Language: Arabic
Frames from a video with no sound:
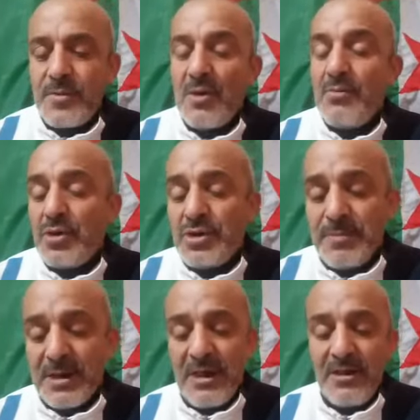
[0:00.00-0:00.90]

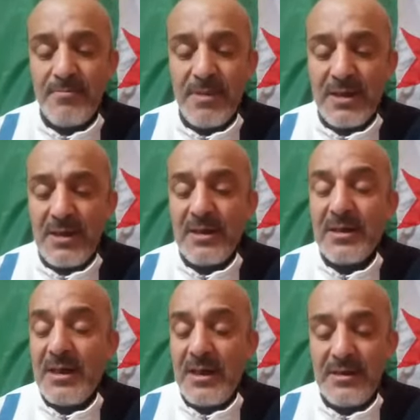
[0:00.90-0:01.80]
مجبر على البقاء
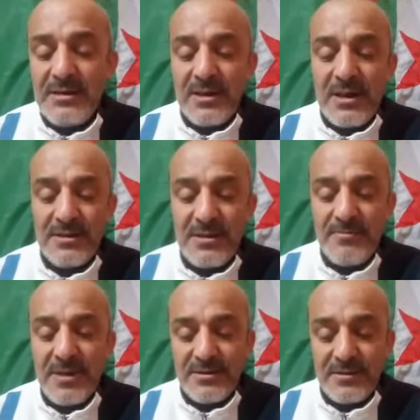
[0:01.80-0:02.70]
خارج الخدمات